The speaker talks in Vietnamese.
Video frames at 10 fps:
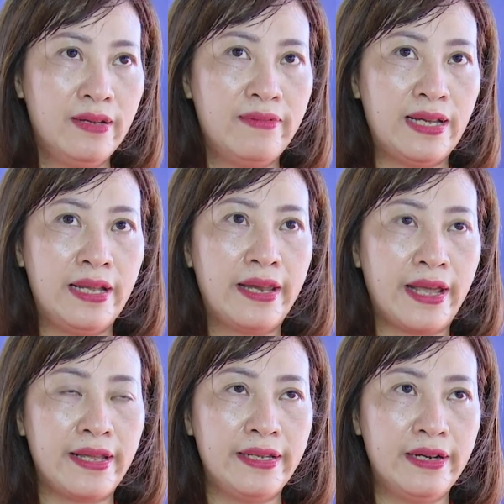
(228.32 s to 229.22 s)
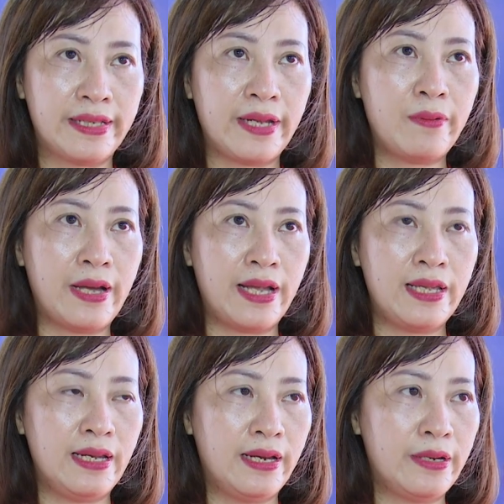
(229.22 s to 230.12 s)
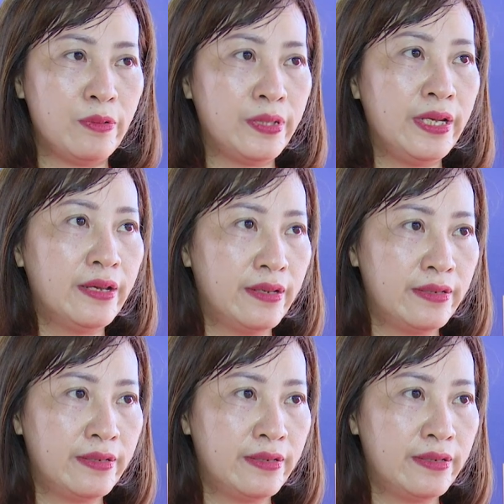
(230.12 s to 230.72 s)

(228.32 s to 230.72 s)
Và lần này thì ở Thanh Hóa thì là lần đầu tiên